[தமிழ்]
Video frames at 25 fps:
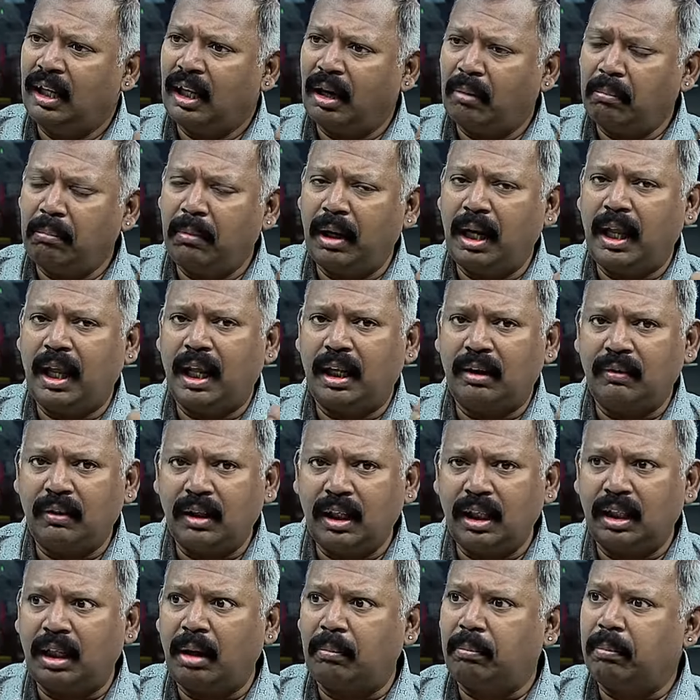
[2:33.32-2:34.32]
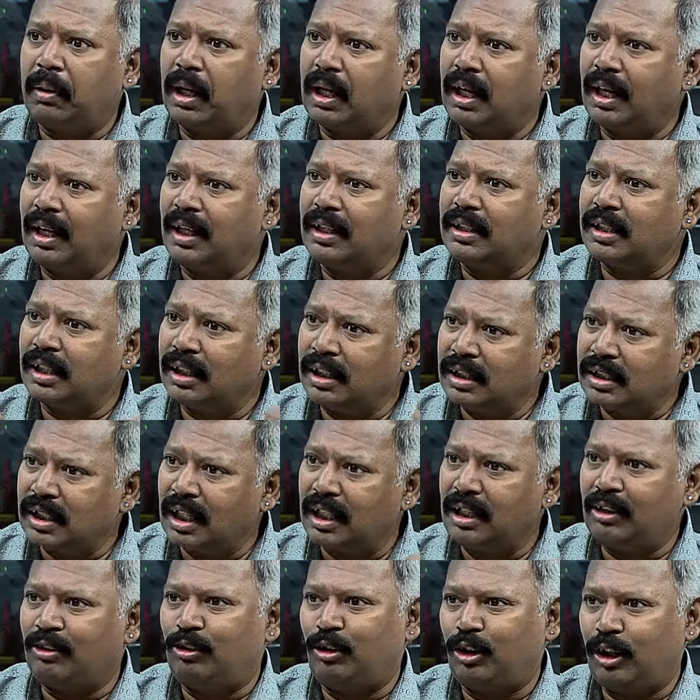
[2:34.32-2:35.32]
நம்மளே அதை வந்து தப்பாக நினச்சின்னு
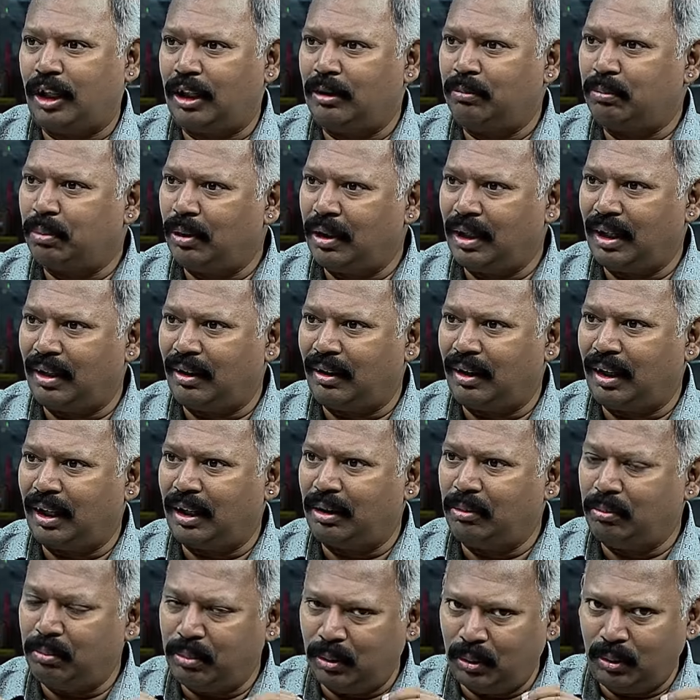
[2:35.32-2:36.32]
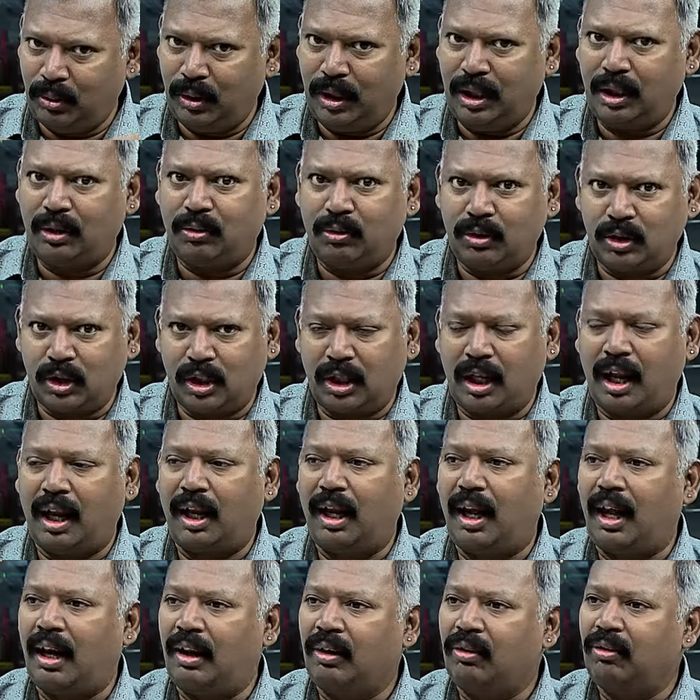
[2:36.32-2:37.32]
செய்யக்கூடாது பிரிதானக்கு எனக்கு போய் கொஞ்ச
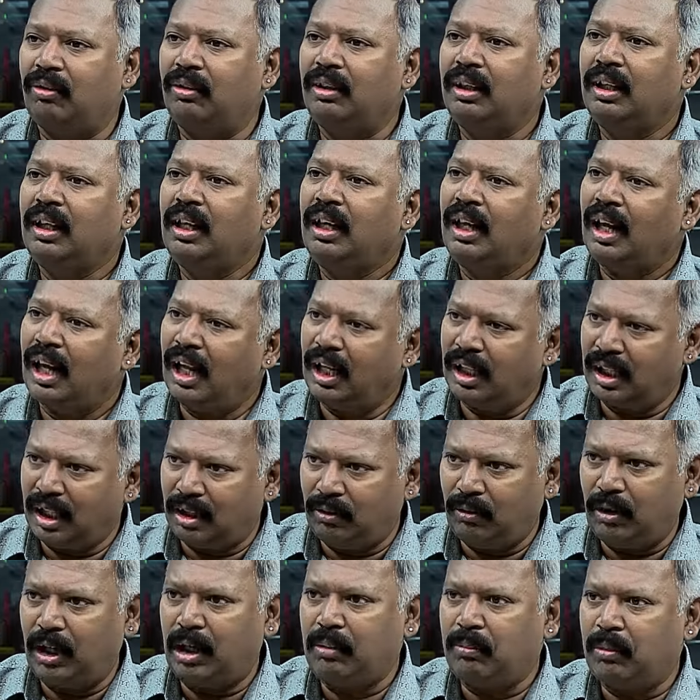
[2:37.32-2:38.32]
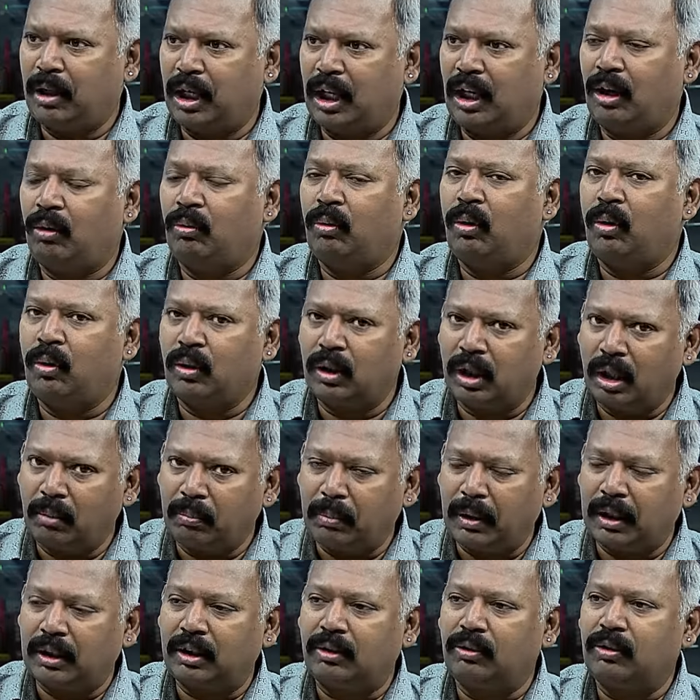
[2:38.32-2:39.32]
நாள் ஆனோம் அதுக்கு வழிமுறைகளை
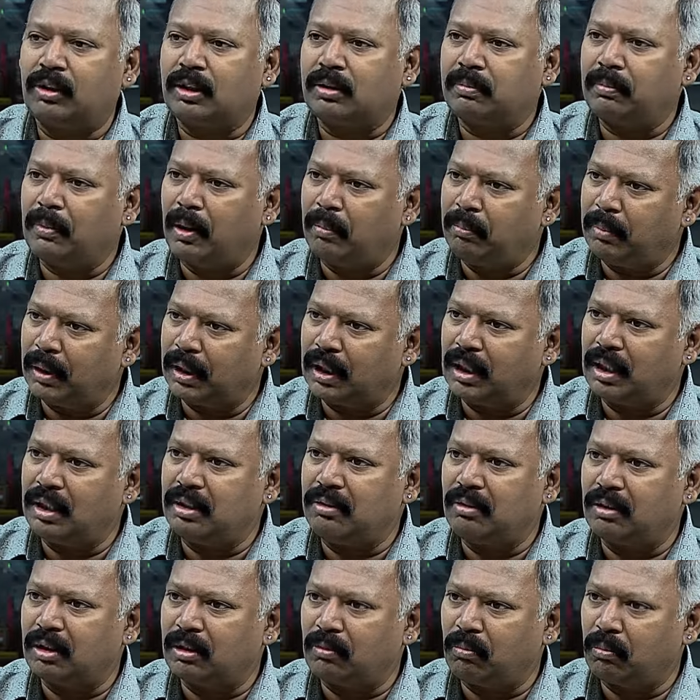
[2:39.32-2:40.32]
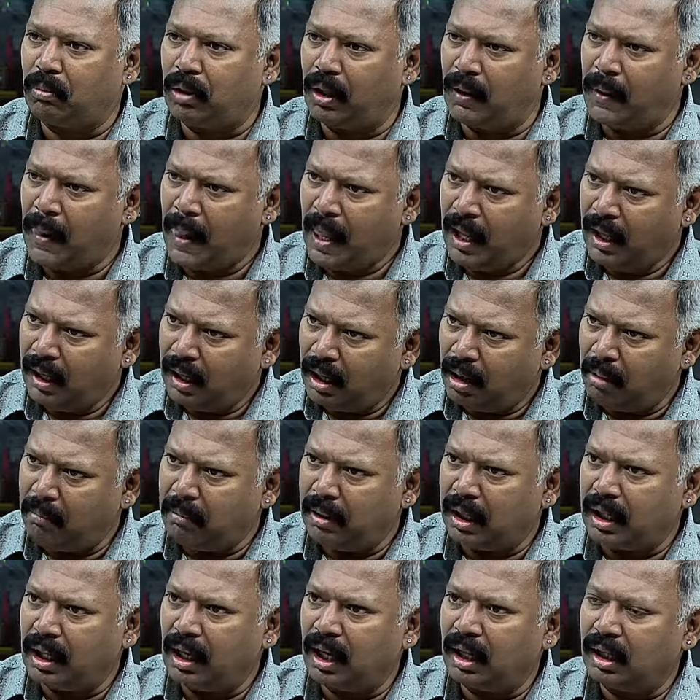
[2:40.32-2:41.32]
ஒவ்வொருத்தர் பத்து வருஷமாக பதினஞ்சு வருஷமாக
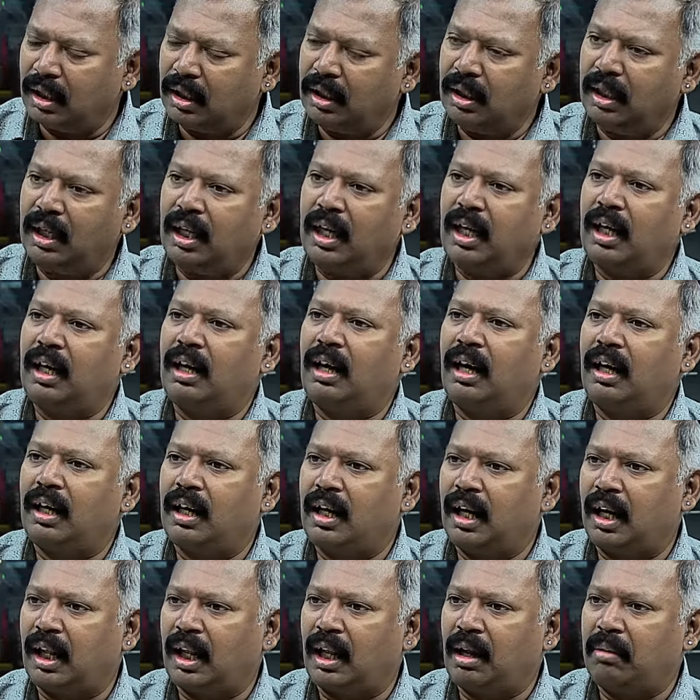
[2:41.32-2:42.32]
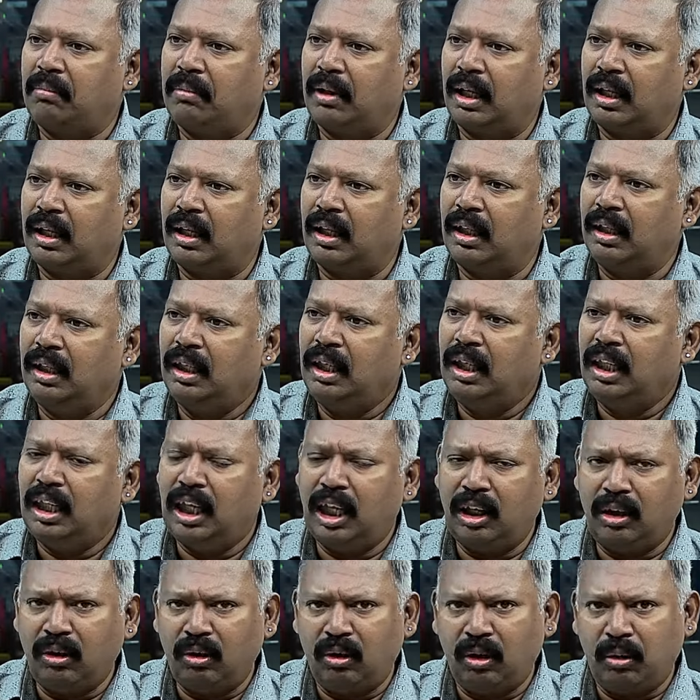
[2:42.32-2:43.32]
அமெரிக்காவில் இருந்து க்ரீன் கார்டு கிடைக்காம இருக்குது
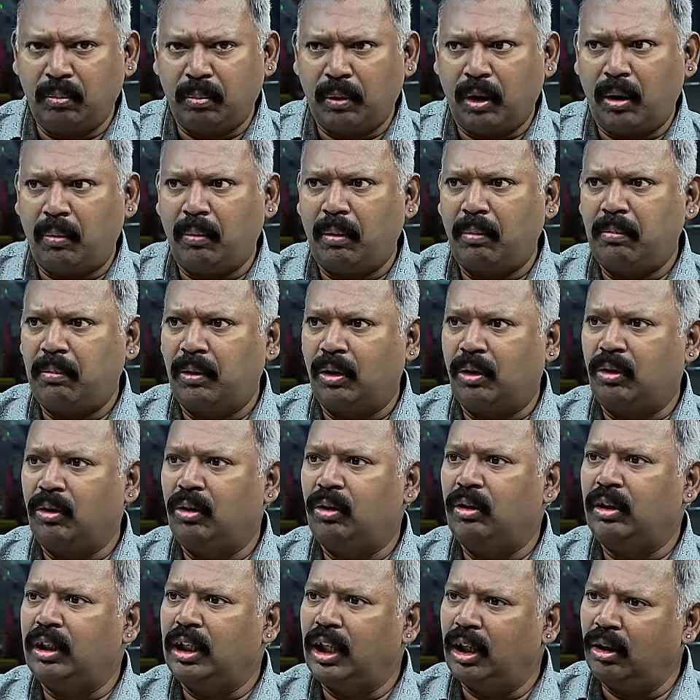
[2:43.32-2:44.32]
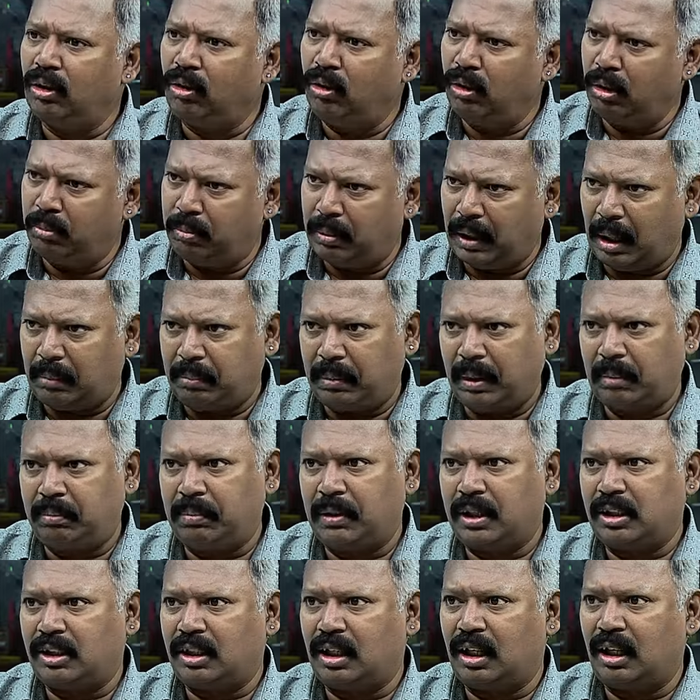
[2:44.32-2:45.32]
ஏதோ ஒரு ப்ராப்ளம் இருக்கும் ஏதோ ஒரு பேப்பர்
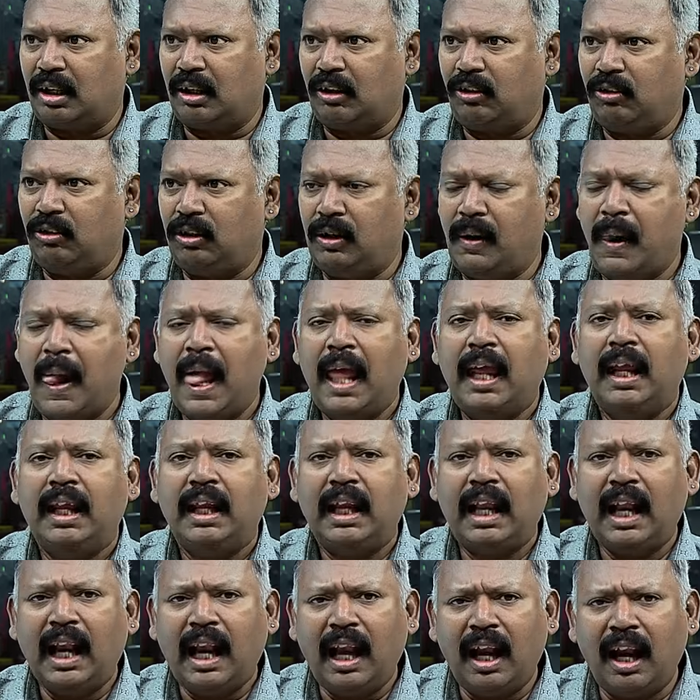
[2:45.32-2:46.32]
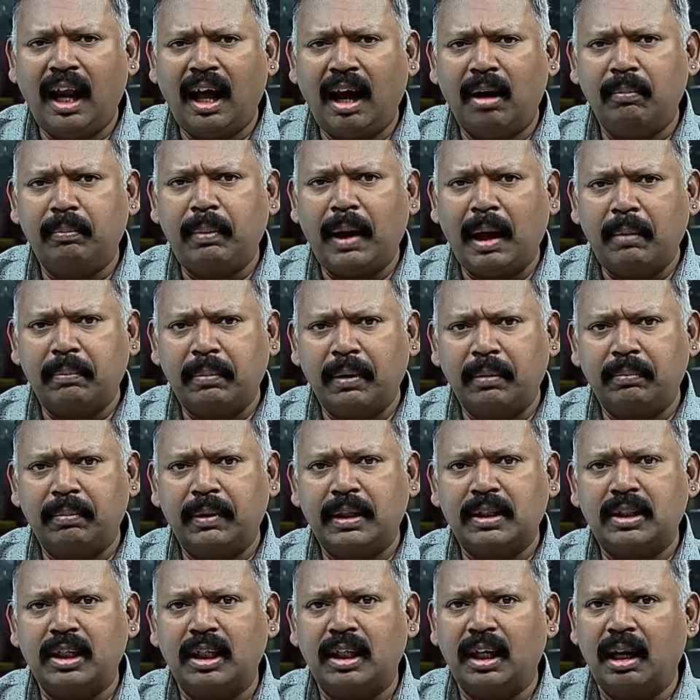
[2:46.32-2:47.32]
பிரச்சனை இருக்கும் எல்லா பேப்பர்
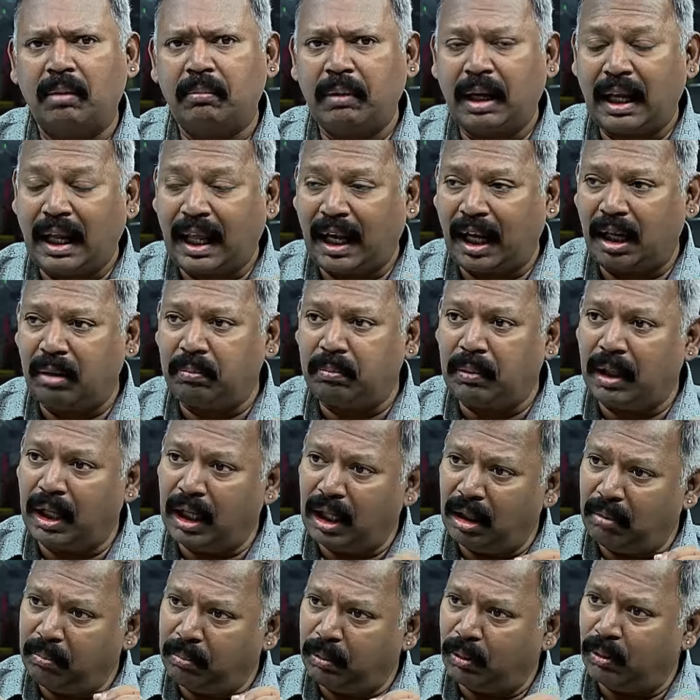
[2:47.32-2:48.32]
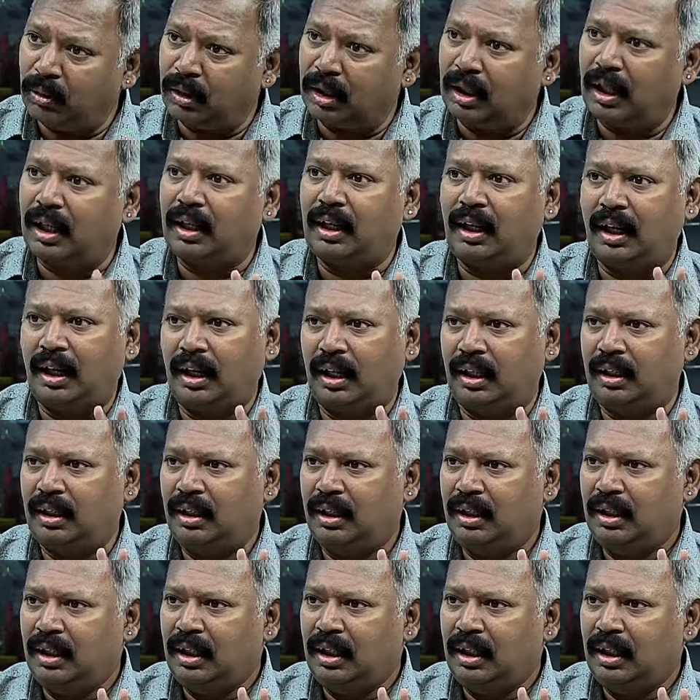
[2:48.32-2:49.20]
பிரச்சனையும் நம்ம கரெக்ட் பண்ணிட்டு போகிறது தான் நல்லது